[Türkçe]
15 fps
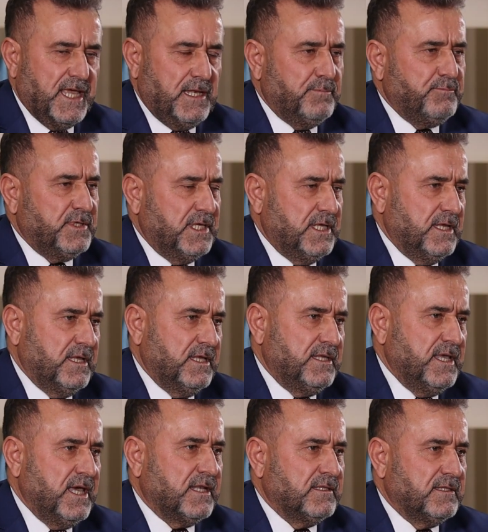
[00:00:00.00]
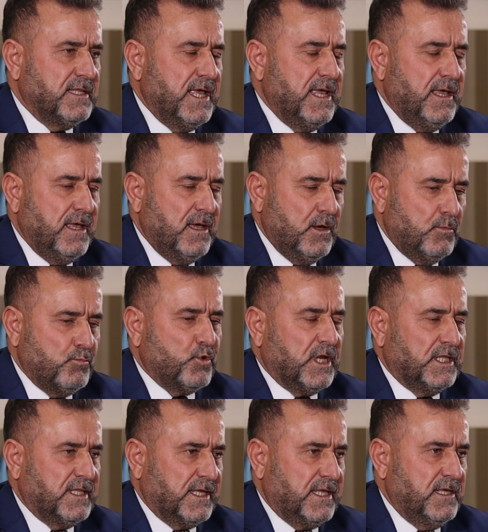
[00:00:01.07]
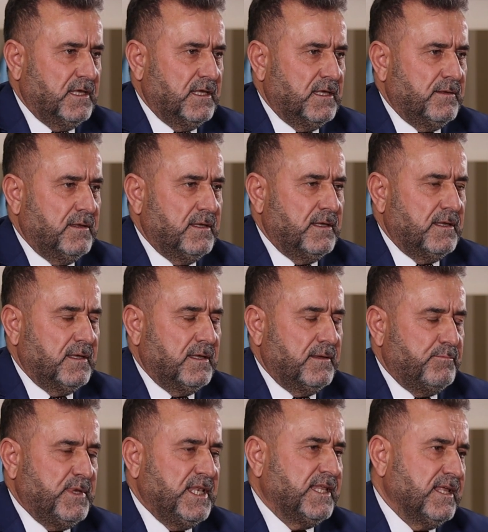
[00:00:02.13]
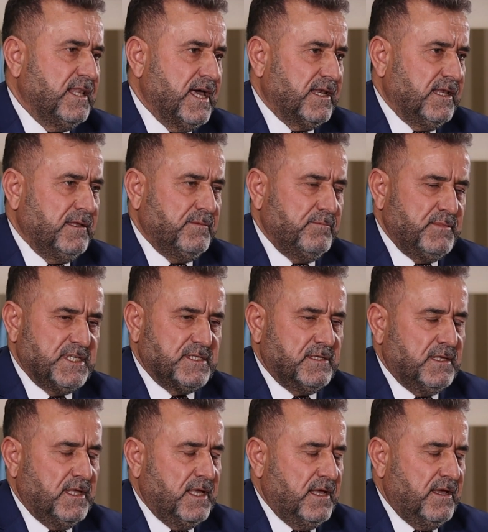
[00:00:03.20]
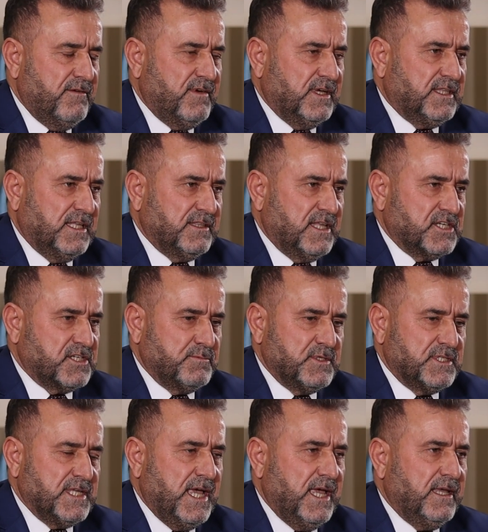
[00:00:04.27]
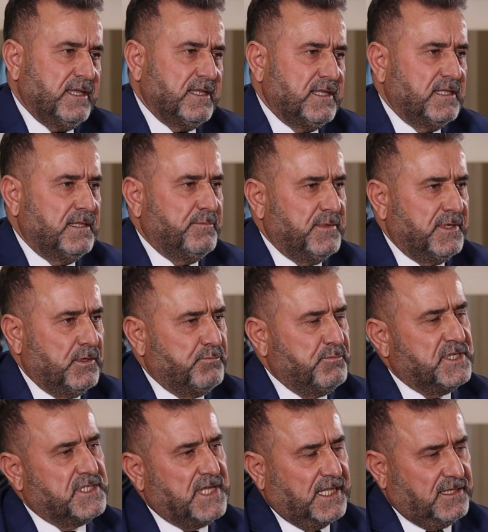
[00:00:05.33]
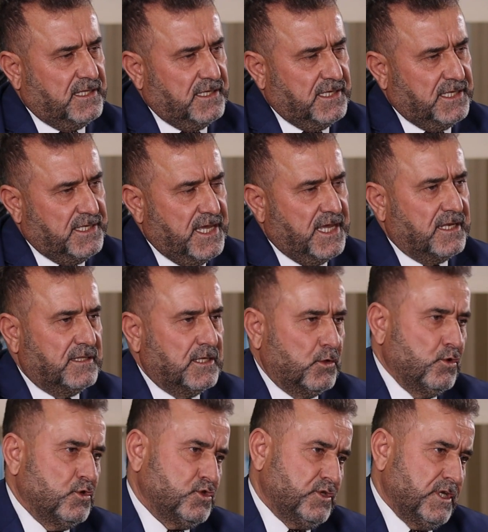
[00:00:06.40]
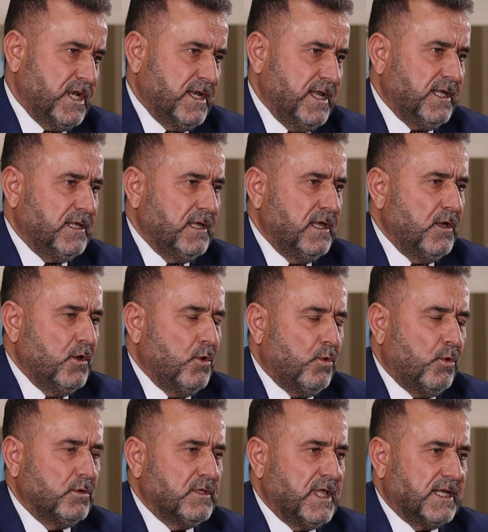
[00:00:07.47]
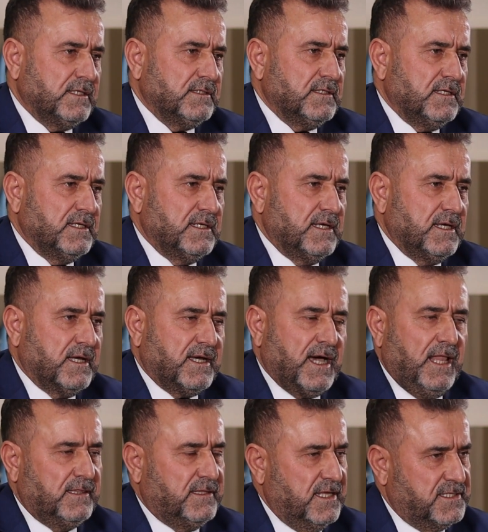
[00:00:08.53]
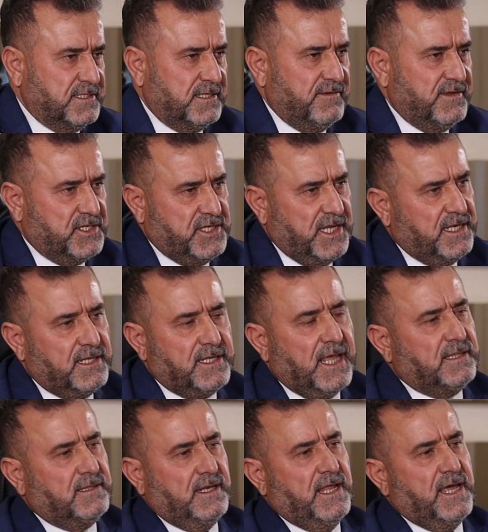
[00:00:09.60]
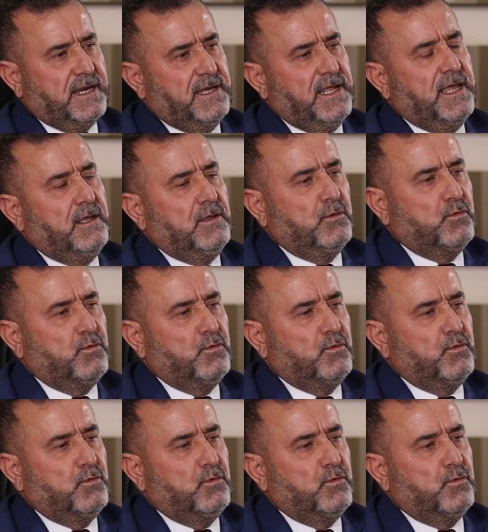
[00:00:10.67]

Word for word: gelip yerinde buradaki bilgileri biz vatandaşımıza gidip bizzat yerinde göstererek onların kalitesini ve şeyini kendilerine